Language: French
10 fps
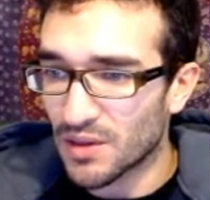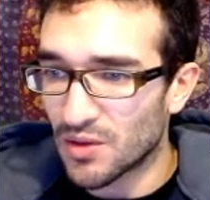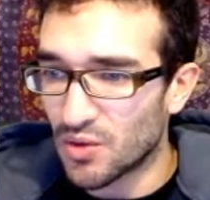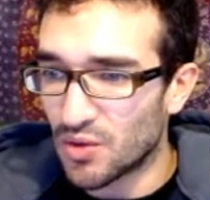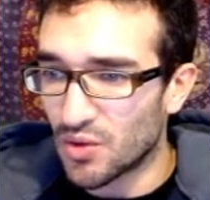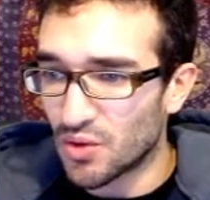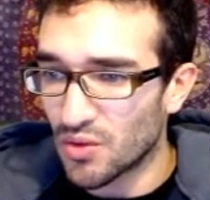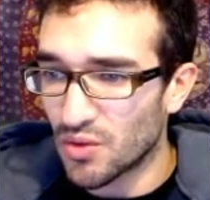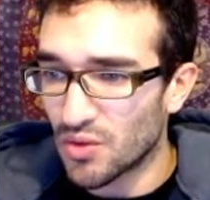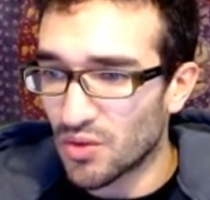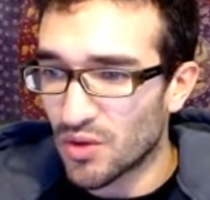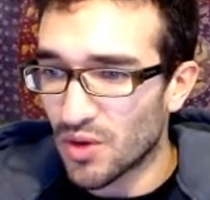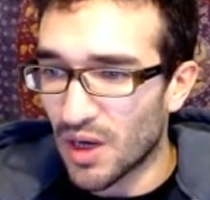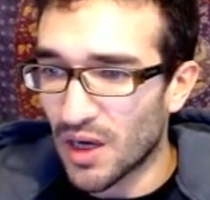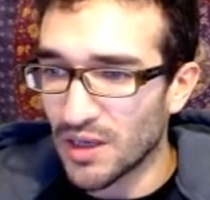2,
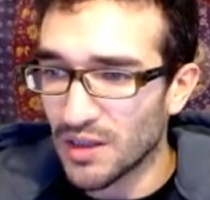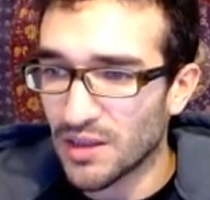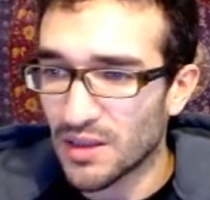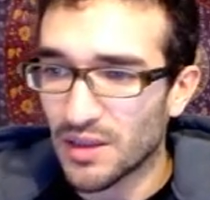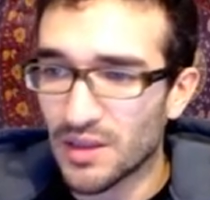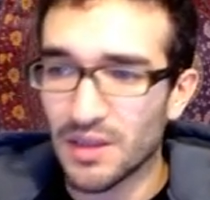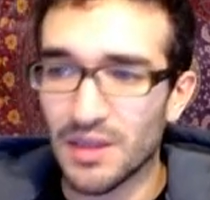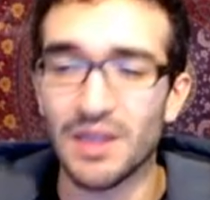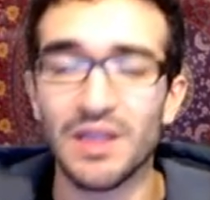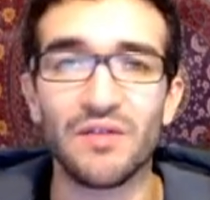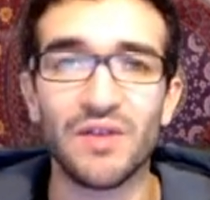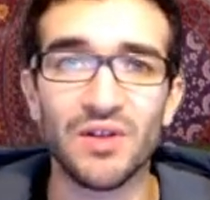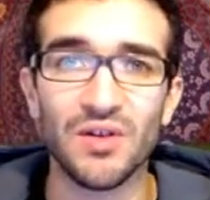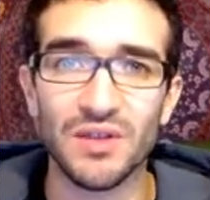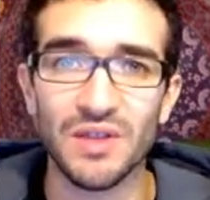1 est un
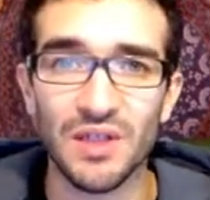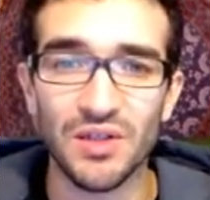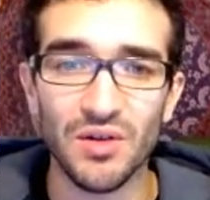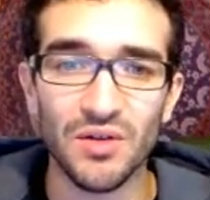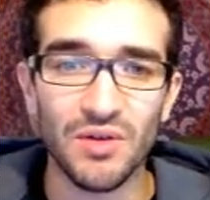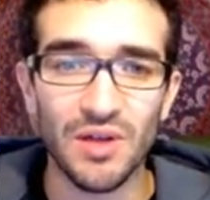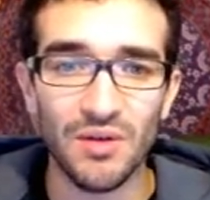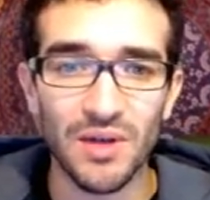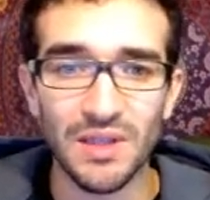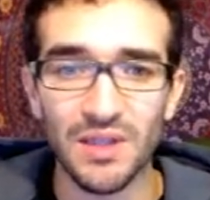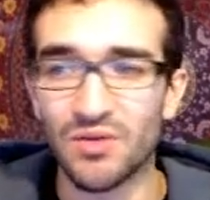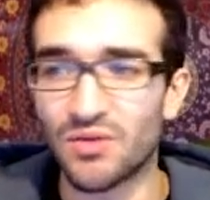vecteur directeur de la droite D2.